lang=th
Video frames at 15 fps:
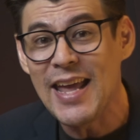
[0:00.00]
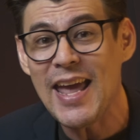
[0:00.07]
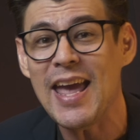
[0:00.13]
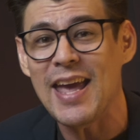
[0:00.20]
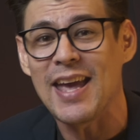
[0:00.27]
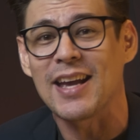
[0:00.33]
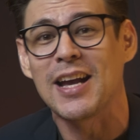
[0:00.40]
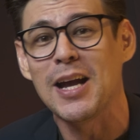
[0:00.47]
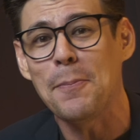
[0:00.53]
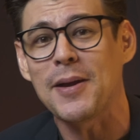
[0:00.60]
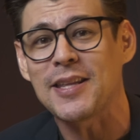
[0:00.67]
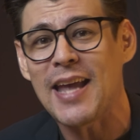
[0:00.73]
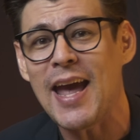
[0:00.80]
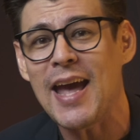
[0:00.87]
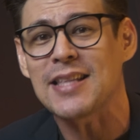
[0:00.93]
นี่คือป
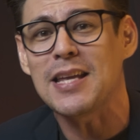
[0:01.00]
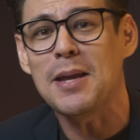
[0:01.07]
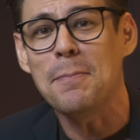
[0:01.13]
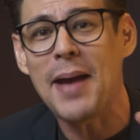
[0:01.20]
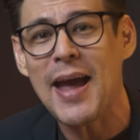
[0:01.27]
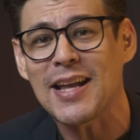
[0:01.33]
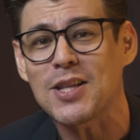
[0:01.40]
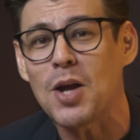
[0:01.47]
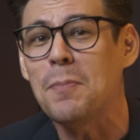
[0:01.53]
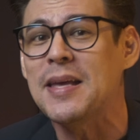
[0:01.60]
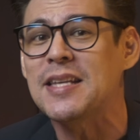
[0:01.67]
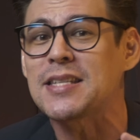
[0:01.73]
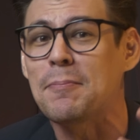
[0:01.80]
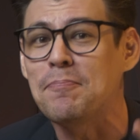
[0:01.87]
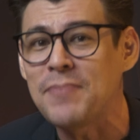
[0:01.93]
ระเทศที่แม่งต้อง
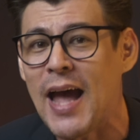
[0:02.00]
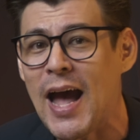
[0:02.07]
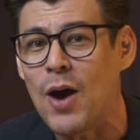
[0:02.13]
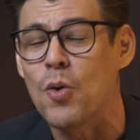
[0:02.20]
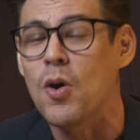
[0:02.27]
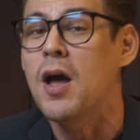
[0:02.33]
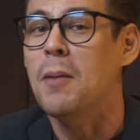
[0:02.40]
มีสำเนา